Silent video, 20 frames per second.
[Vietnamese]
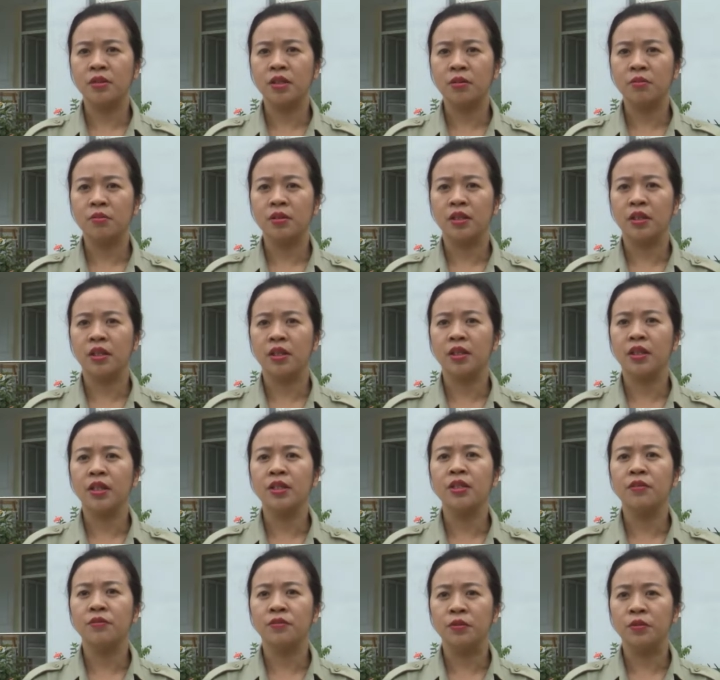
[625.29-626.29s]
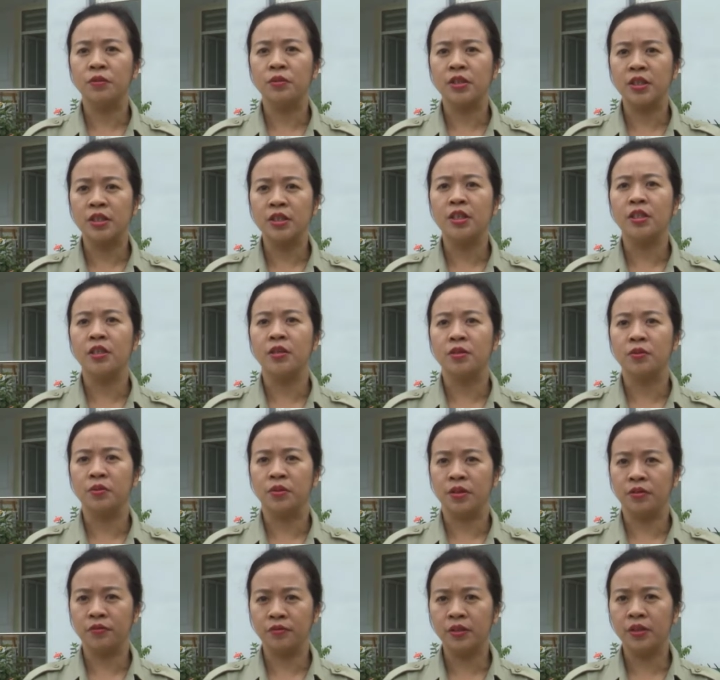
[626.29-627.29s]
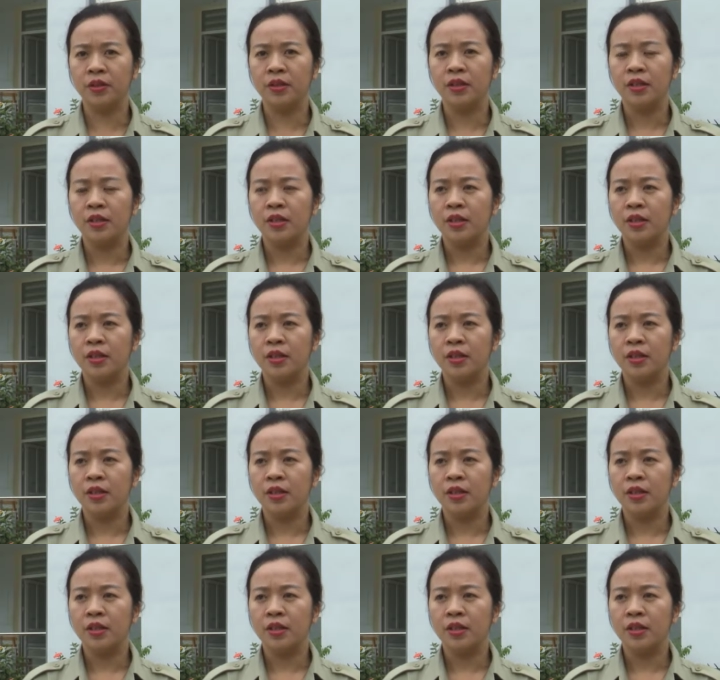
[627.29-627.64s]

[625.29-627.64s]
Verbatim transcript: trong thực hiện các nhiệm vụ chính trị của địa phương,